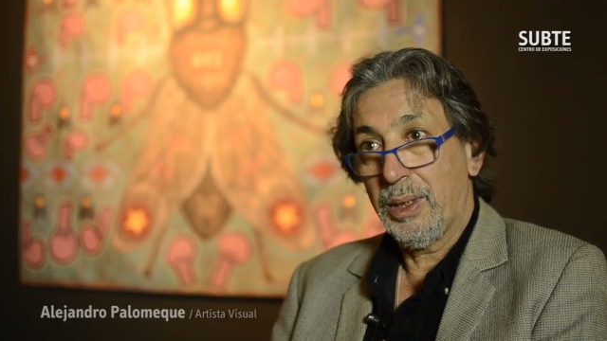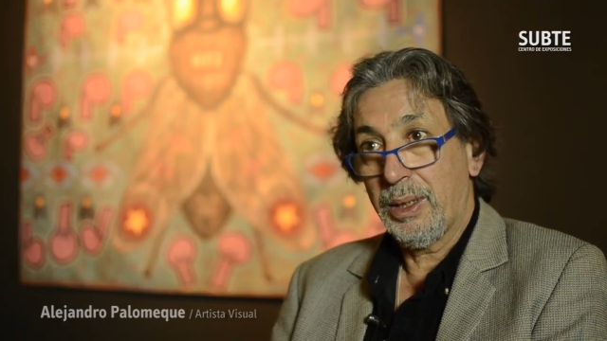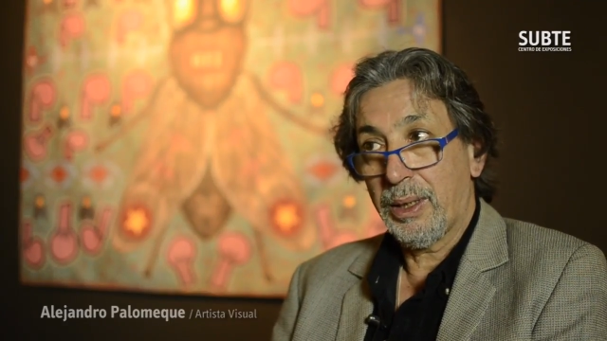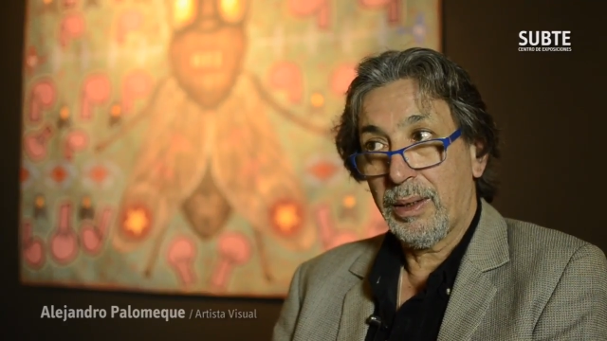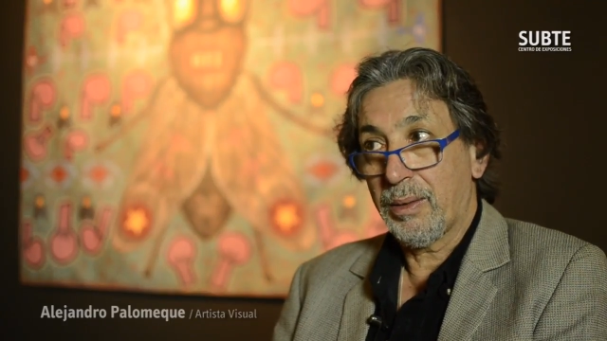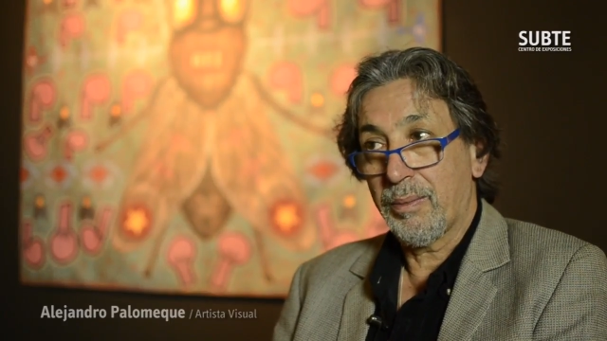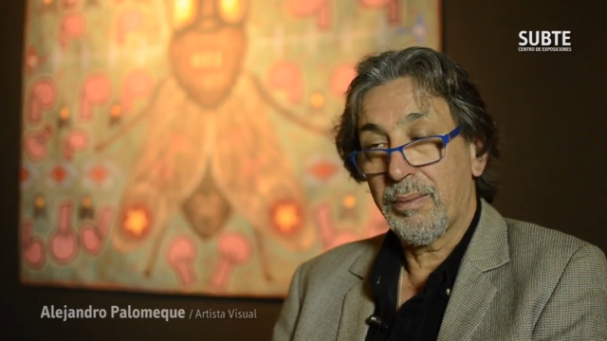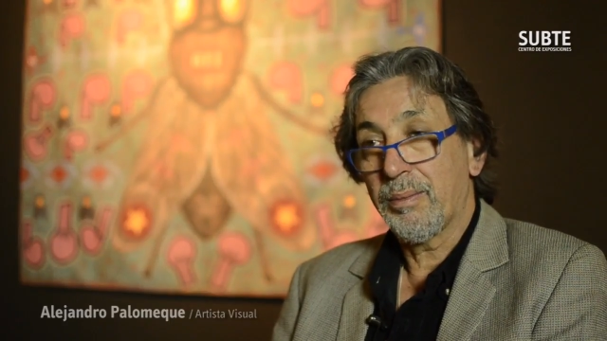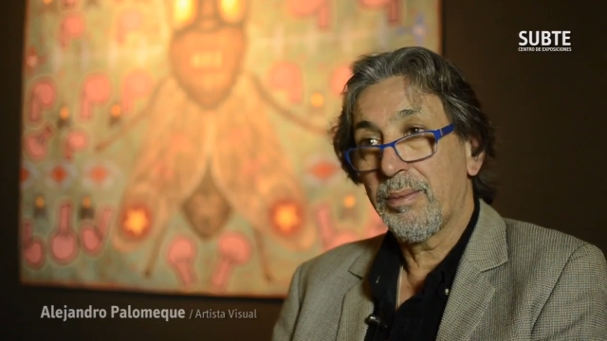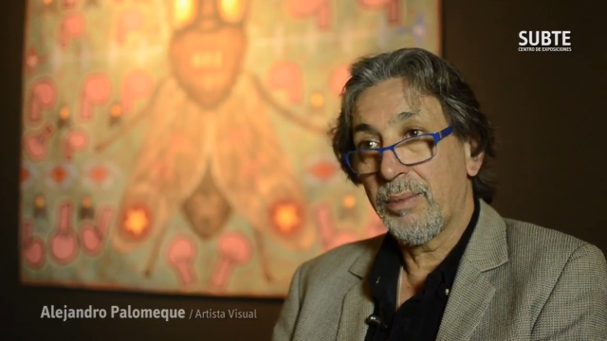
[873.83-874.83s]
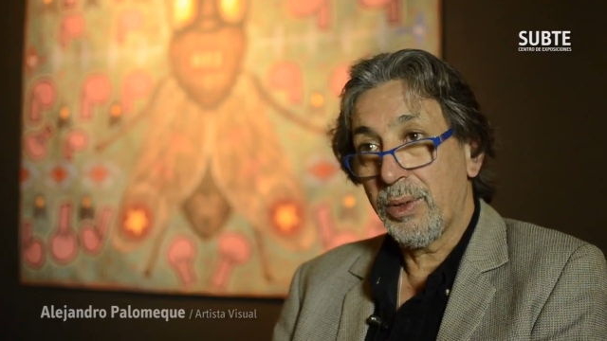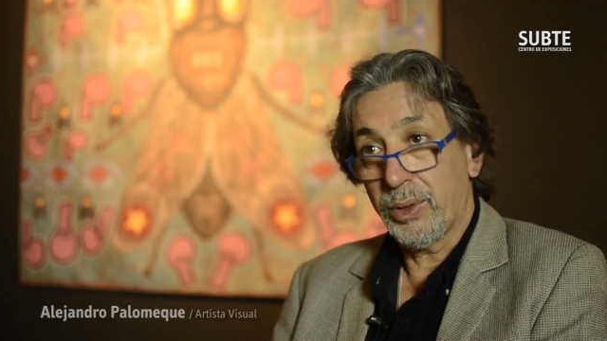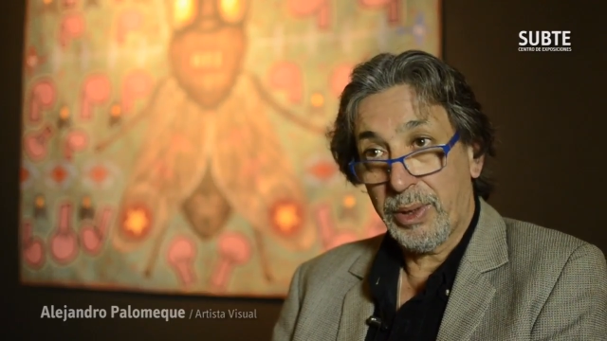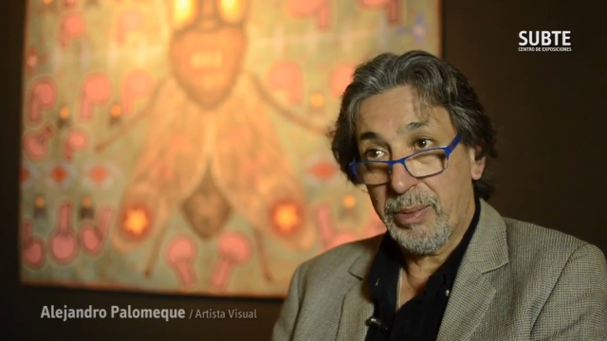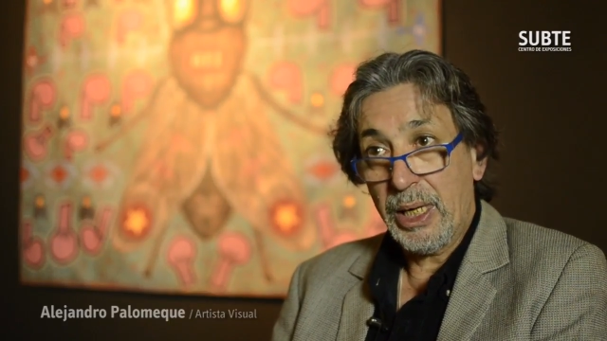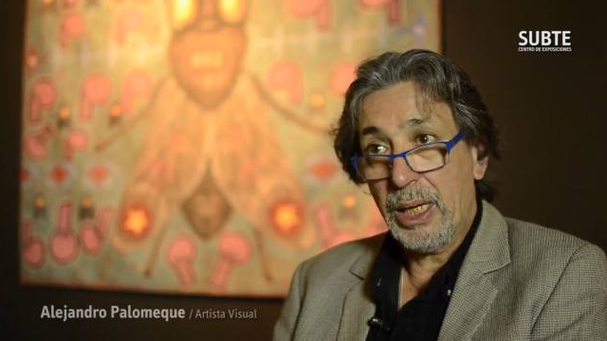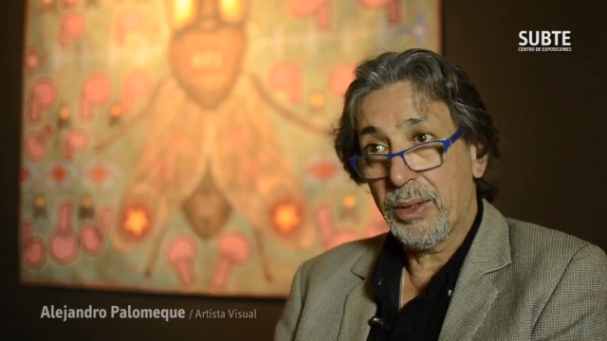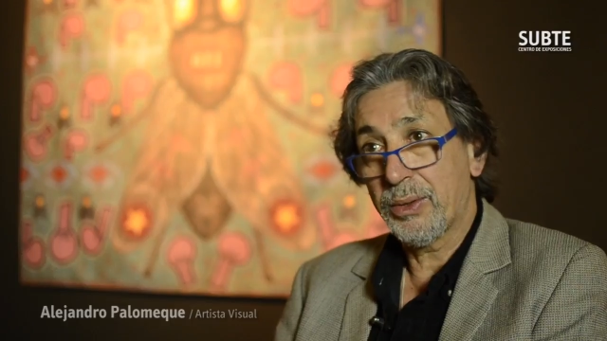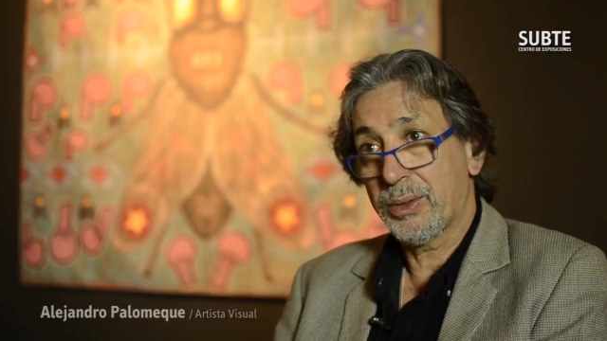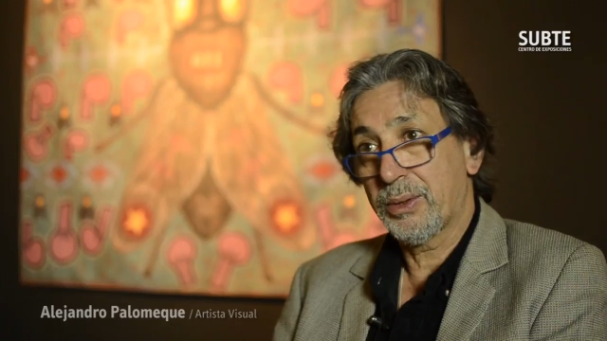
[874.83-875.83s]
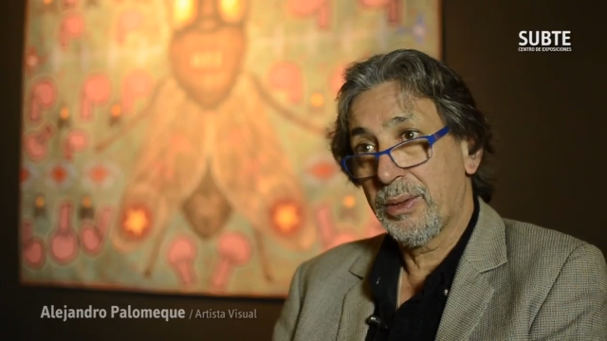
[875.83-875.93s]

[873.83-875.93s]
están muy contaminados.